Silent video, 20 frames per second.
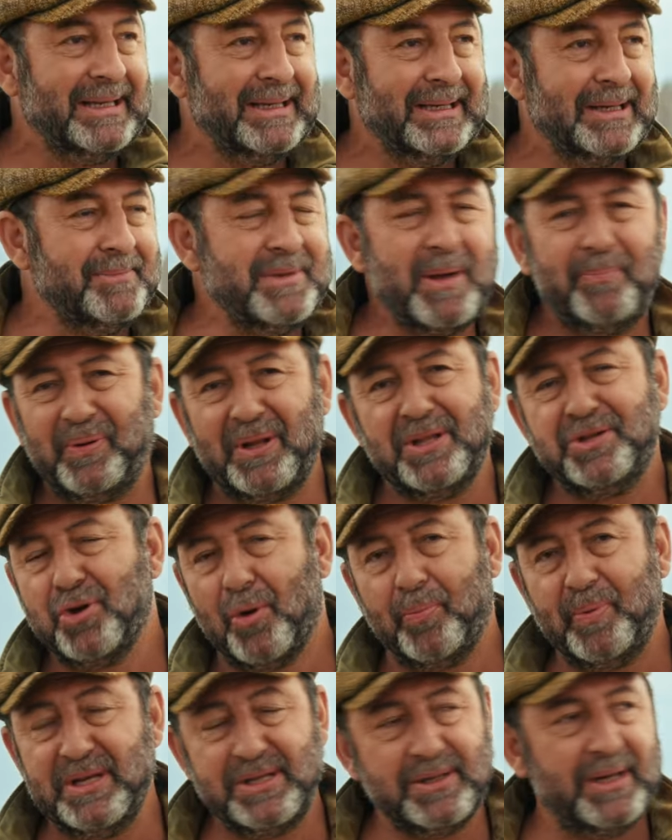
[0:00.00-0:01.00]
il y a plein de
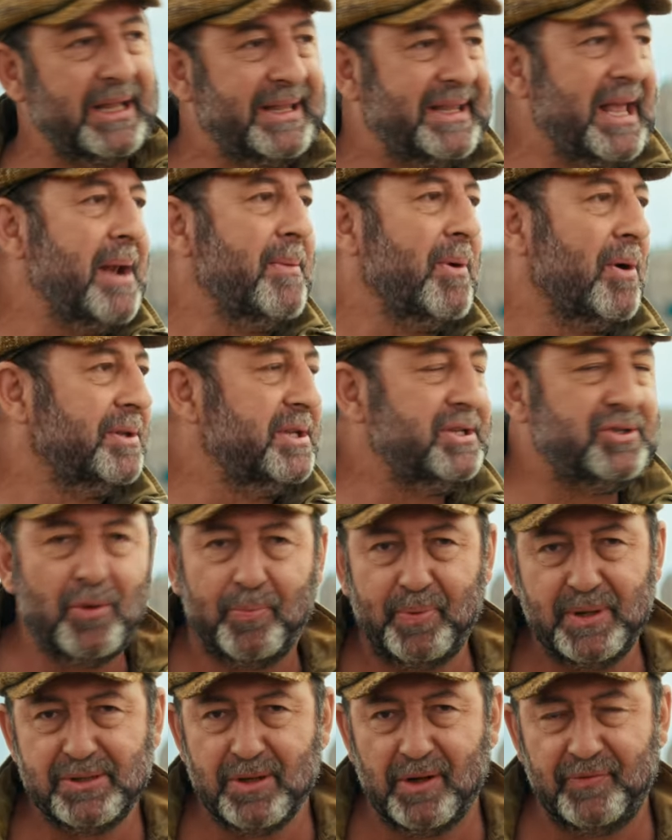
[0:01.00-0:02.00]
surprises, il y en a tellement des
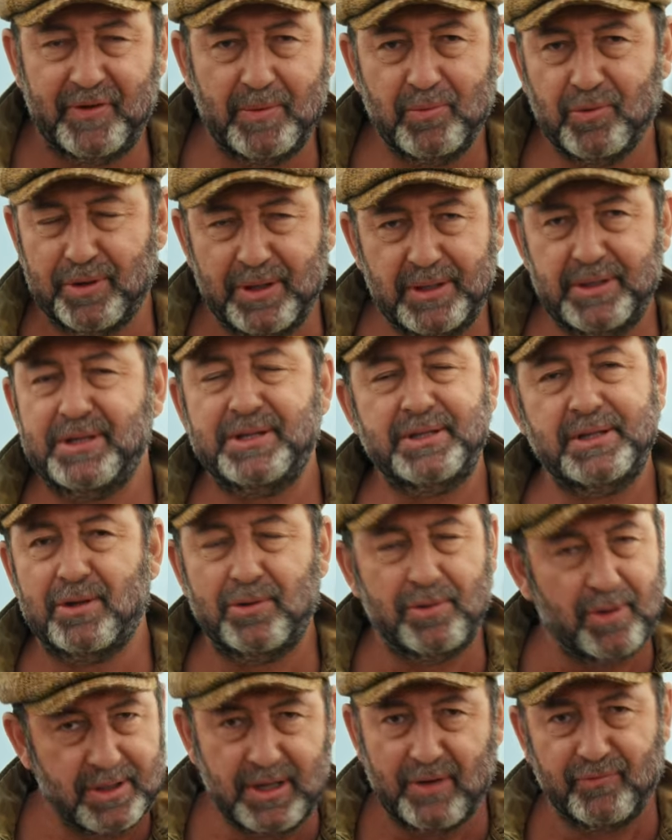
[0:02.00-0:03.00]
surprises dans le film qu'on a décidé
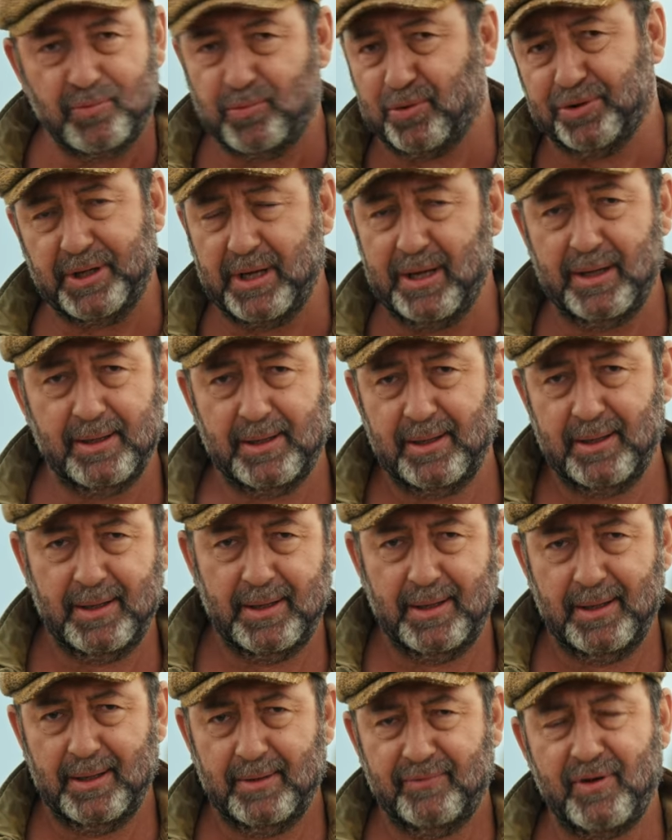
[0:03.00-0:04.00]
de rien vous montrer.
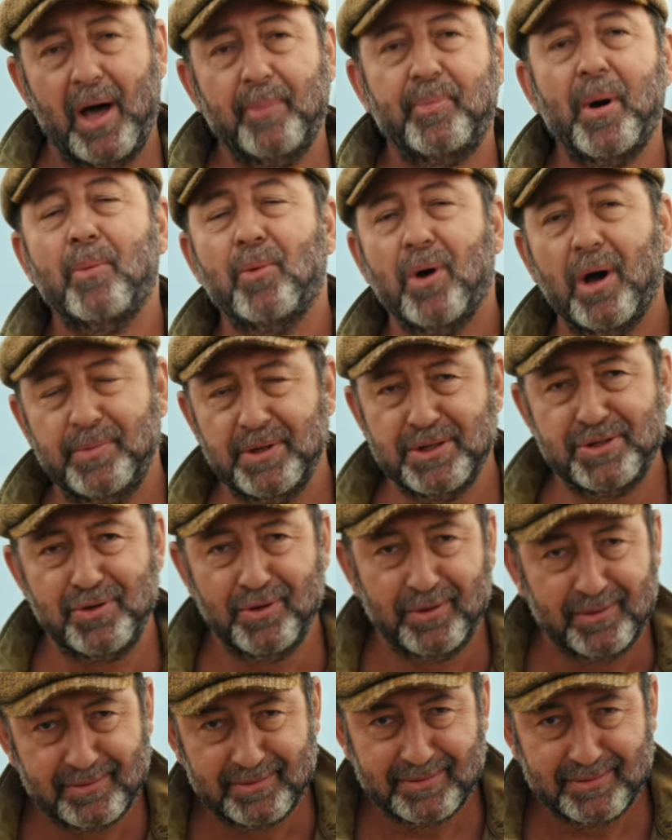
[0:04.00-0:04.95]
Enfin, à part moi, bien sûr.